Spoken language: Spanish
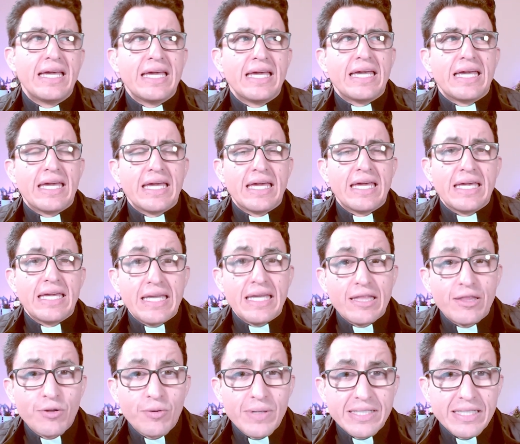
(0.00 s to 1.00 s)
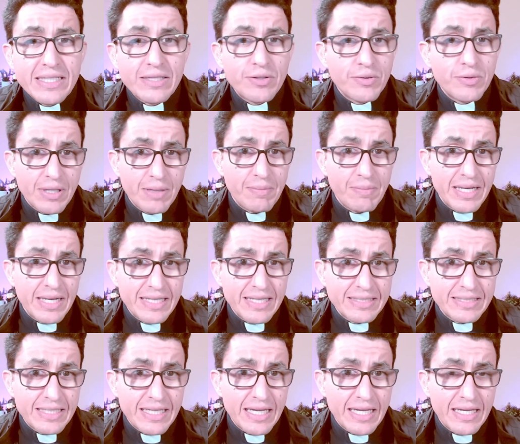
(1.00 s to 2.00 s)
Eh, y el doble sentido también
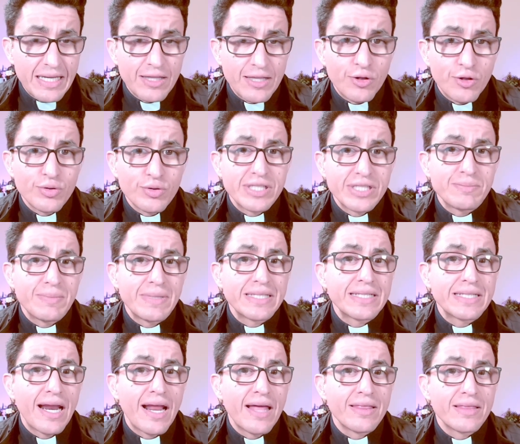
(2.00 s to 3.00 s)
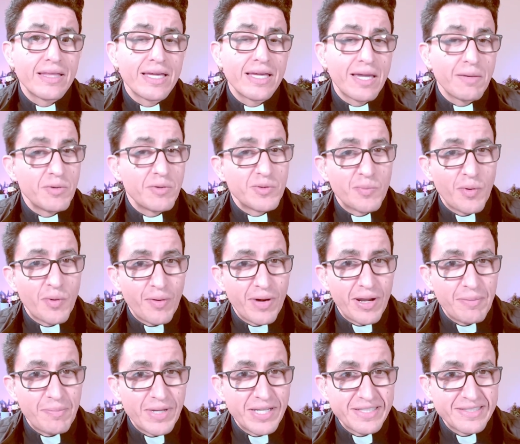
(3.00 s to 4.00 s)
es que Dios es más grande que mis
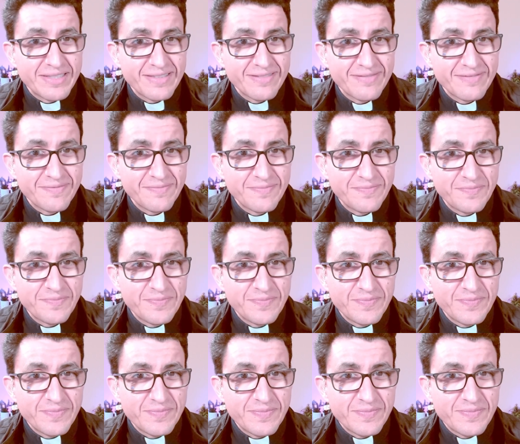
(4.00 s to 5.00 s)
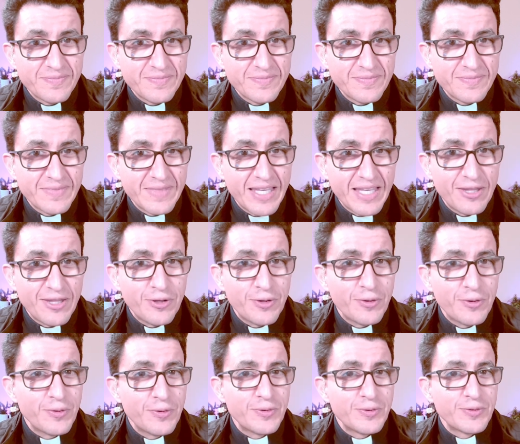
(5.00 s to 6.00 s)
problemas. Y
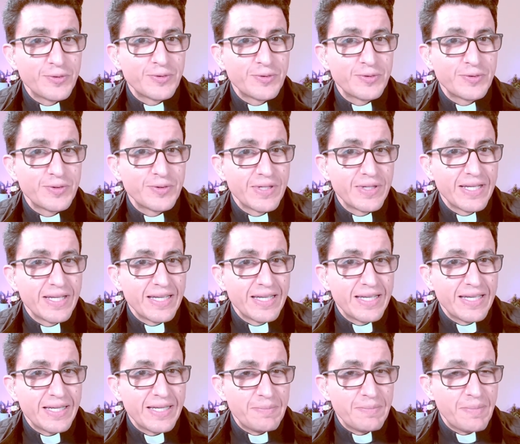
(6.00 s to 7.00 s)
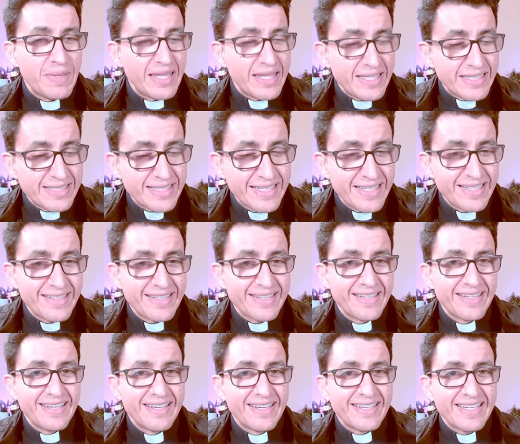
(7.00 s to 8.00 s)
Dios me dice
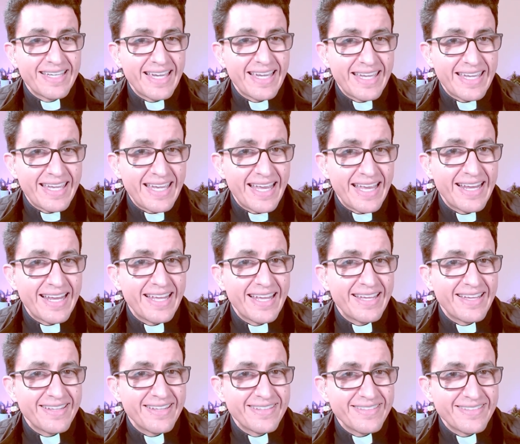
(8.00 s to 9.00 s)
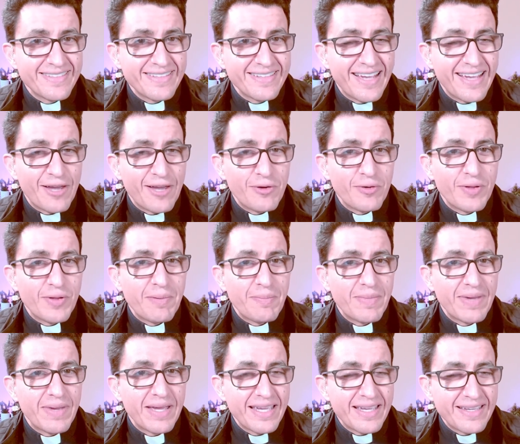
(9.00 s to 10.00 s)
que quiere
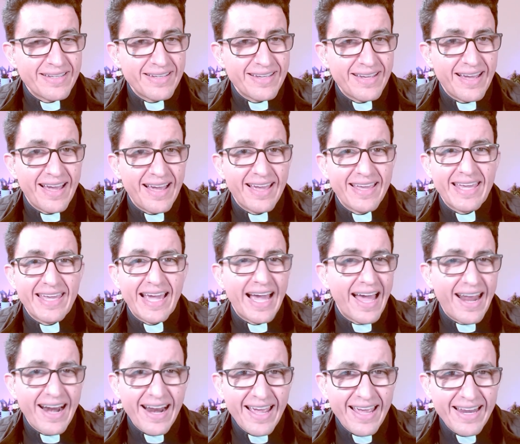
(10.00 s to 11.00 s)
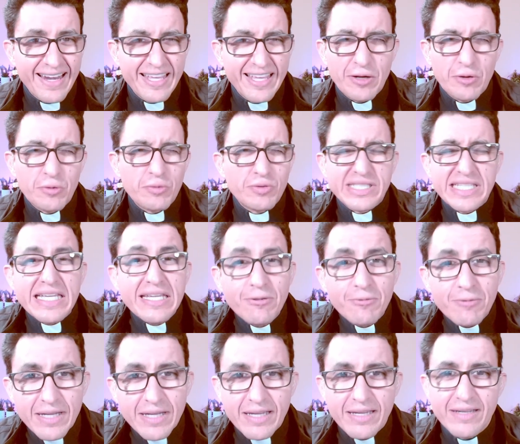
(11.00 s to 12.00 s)
ayudarme a llegar a Él
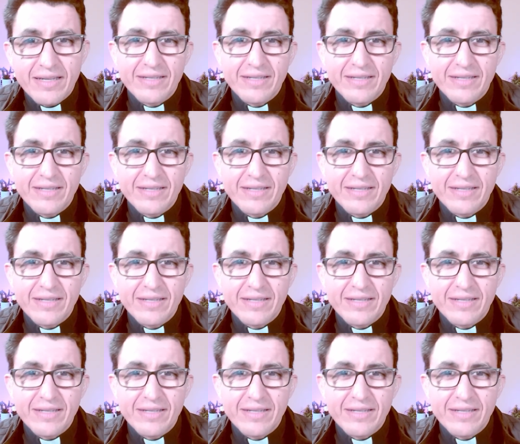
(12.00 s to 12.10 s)
inclusive